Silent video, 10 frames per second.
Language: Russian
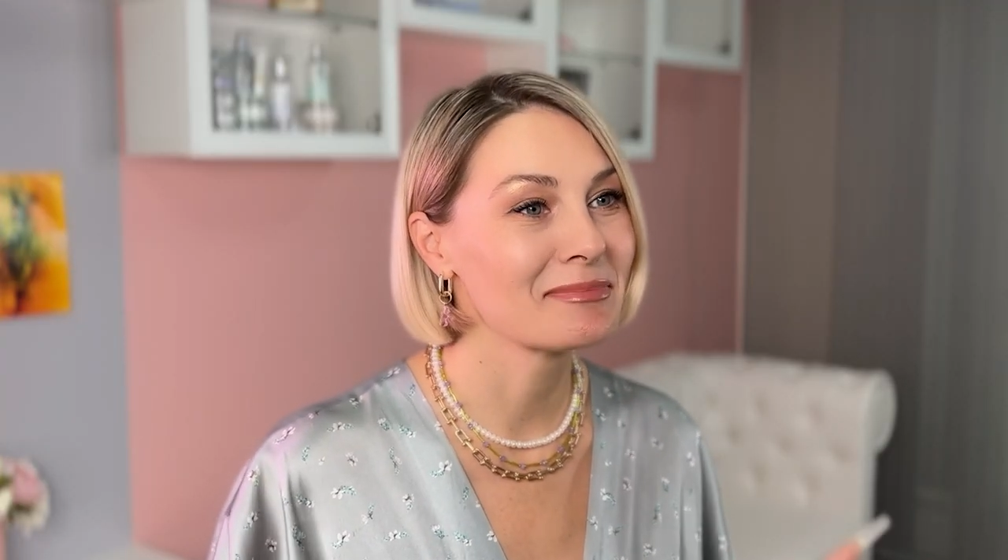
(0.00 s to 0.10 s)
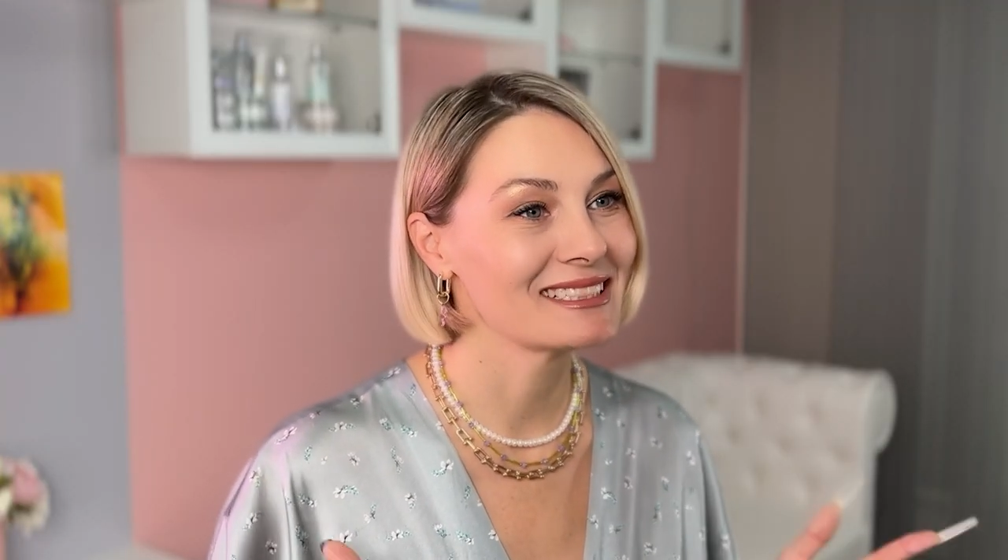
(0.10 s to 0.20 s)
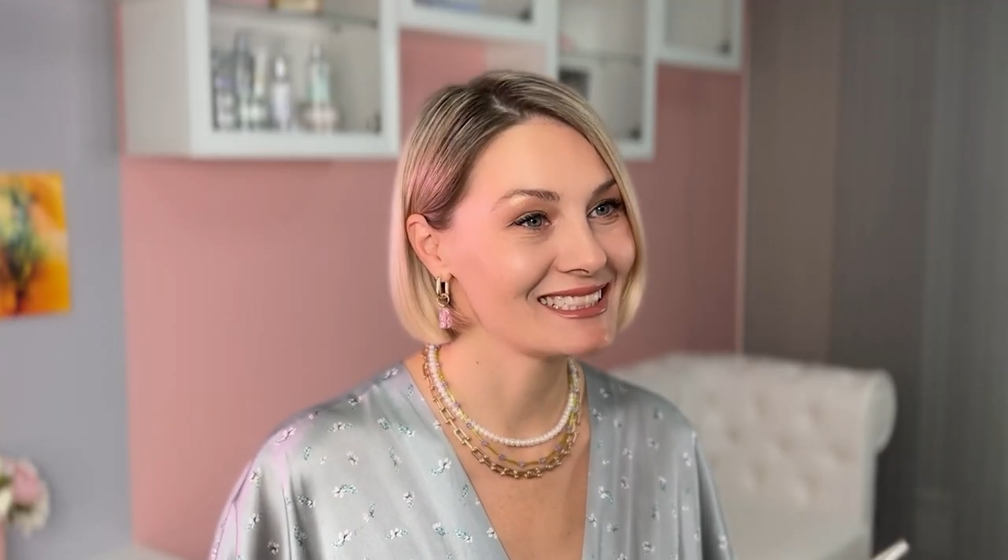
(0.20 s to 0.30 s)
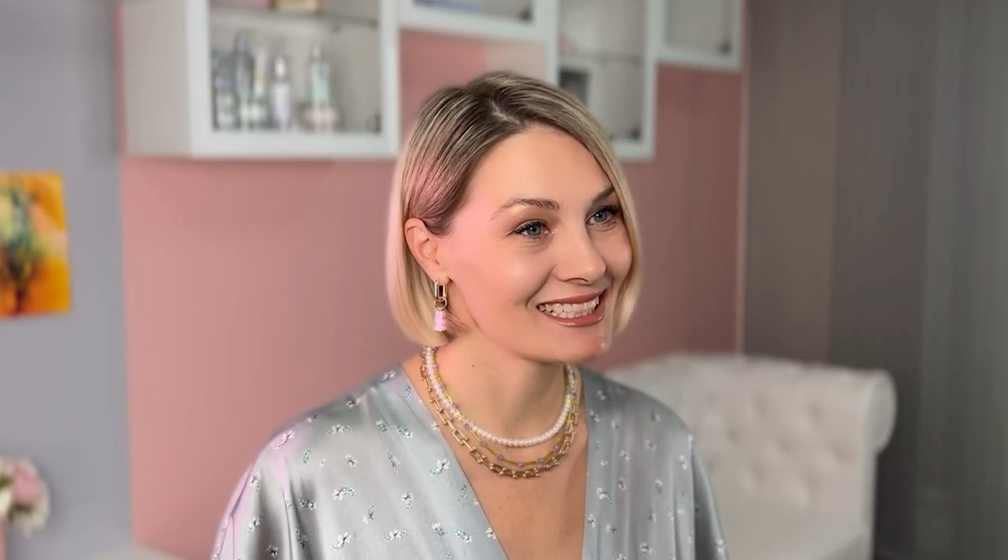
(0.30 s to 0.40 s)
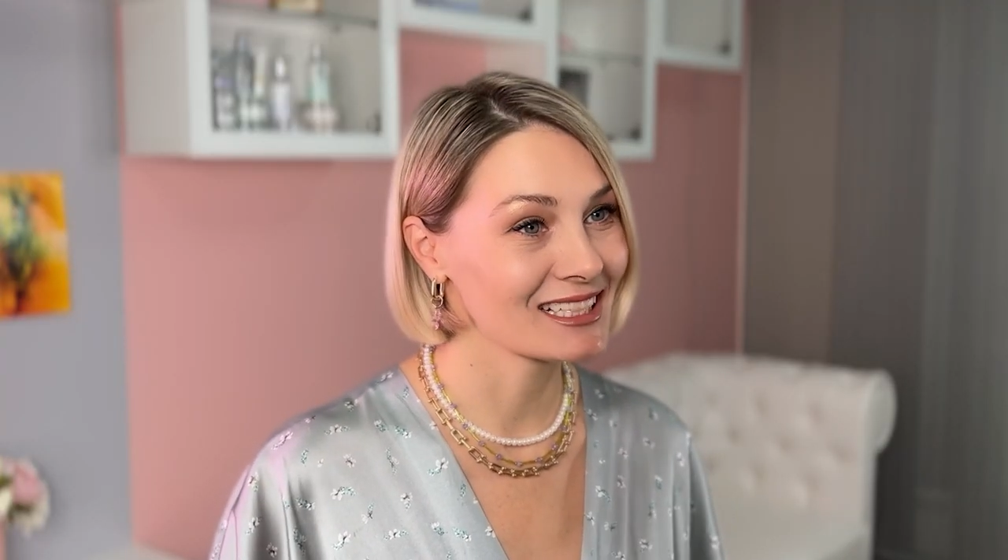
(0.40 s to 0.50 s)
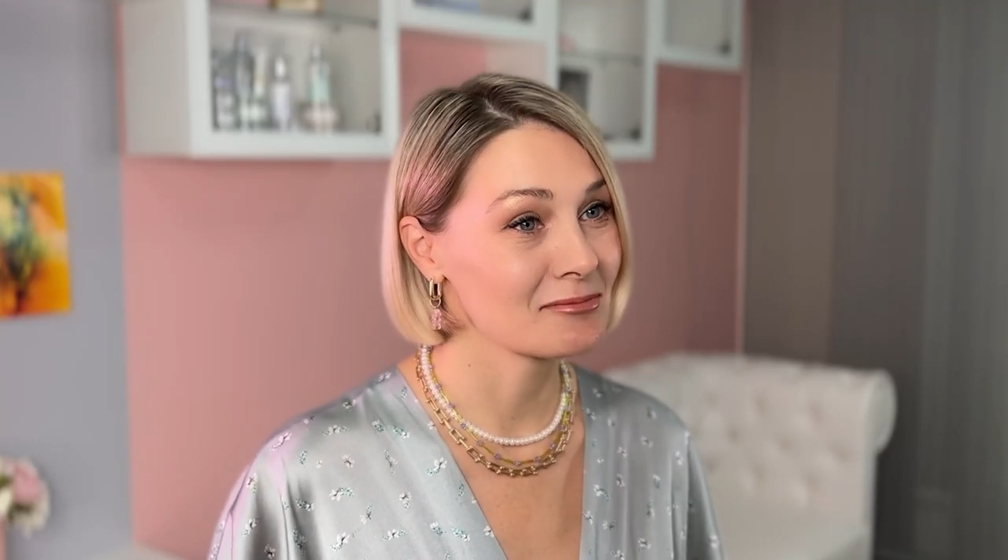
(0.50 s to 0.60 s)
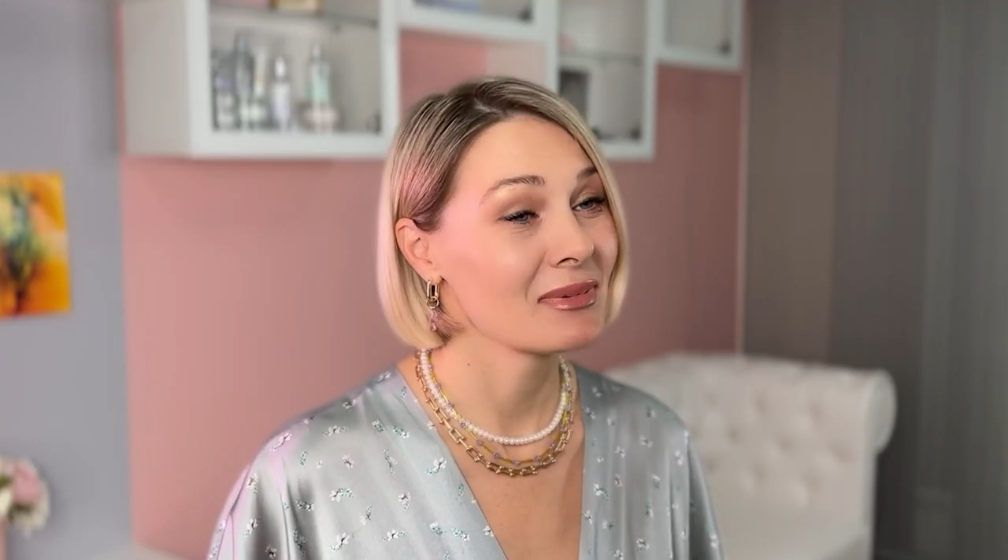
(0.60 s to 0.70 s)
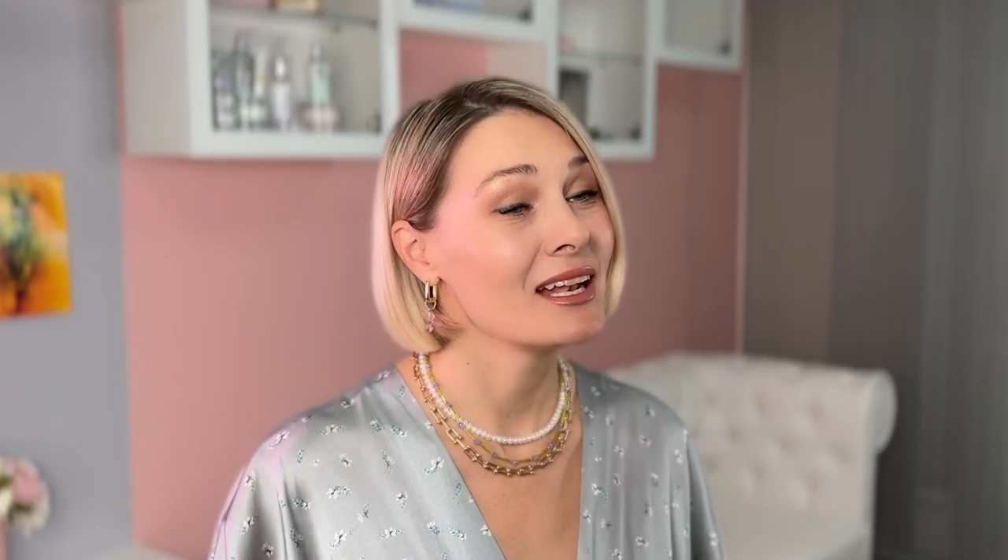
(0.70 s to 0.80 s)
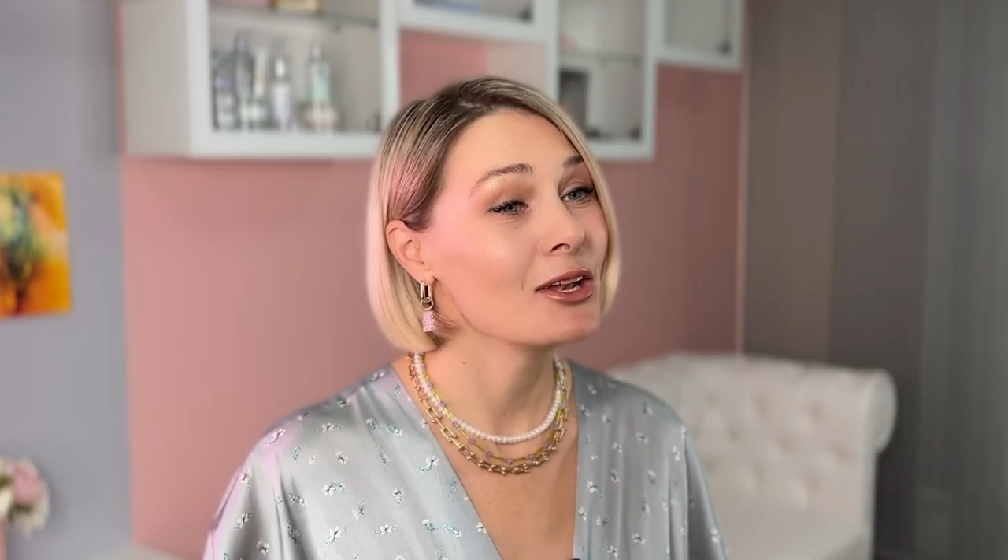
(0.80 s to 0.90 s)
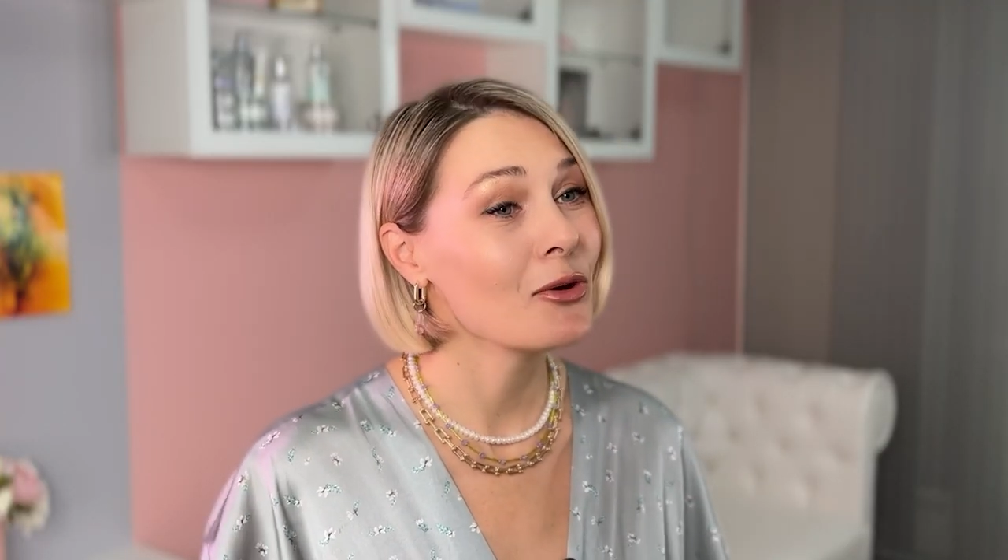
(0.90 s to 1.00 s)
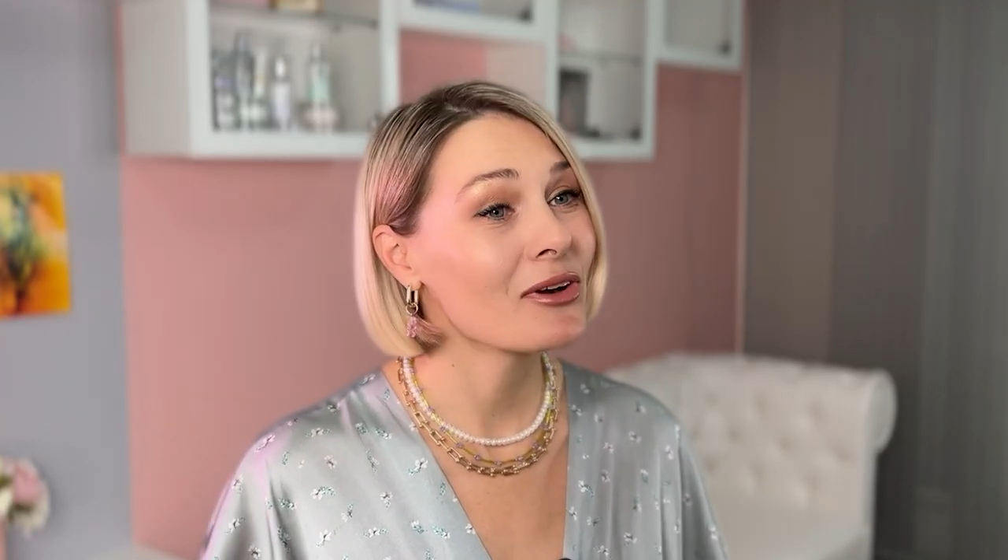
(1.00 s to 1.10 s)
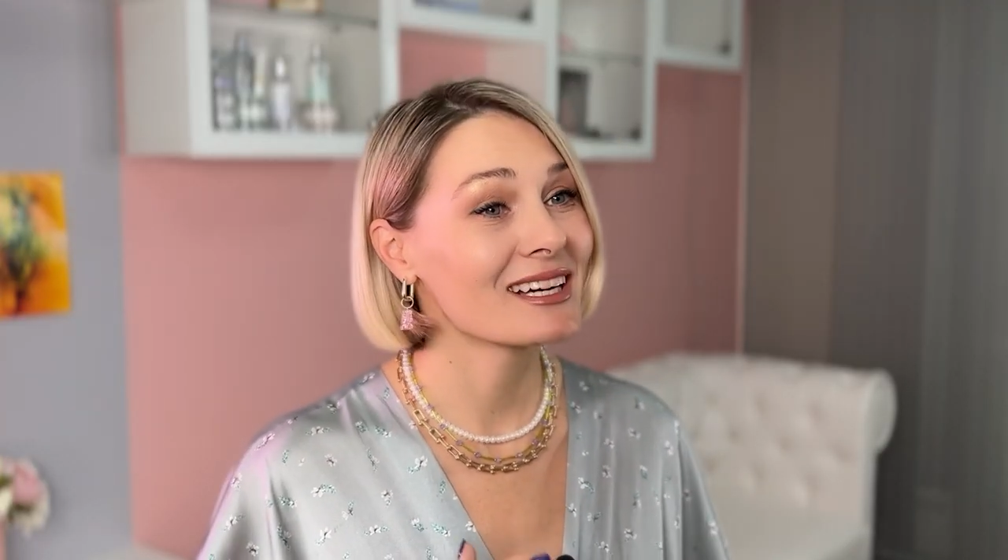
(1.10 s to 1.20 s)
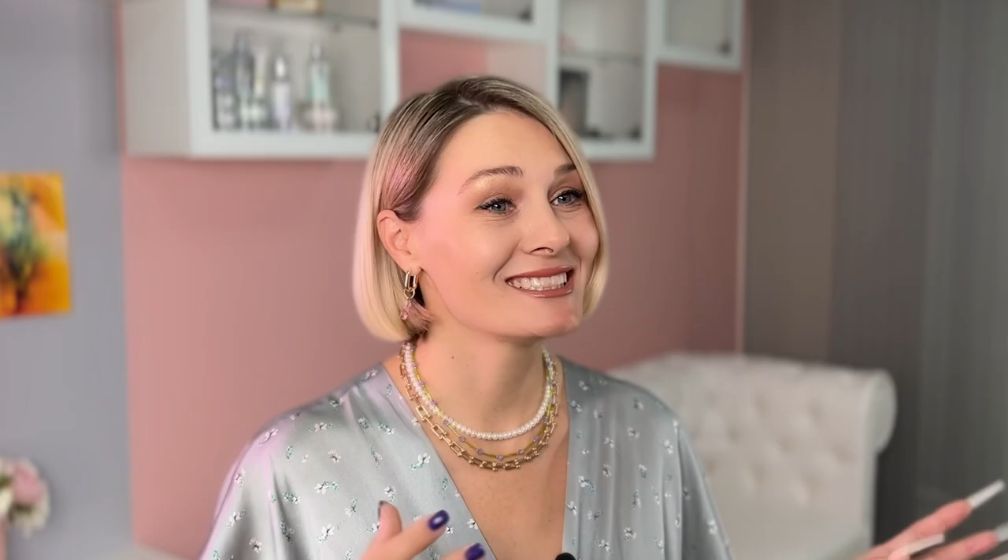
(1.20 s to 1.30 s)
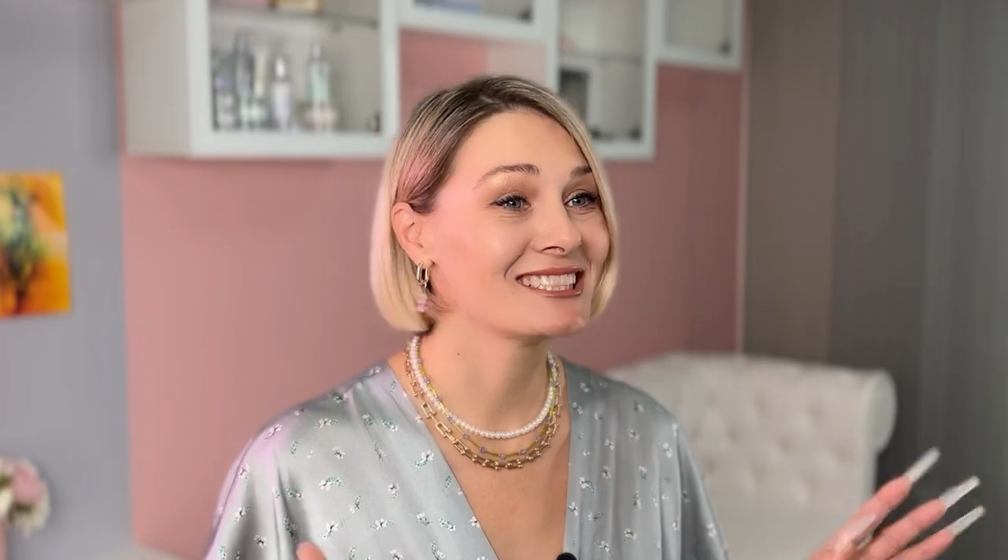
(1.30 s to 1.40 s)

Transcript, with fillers: оттенкам, легкость и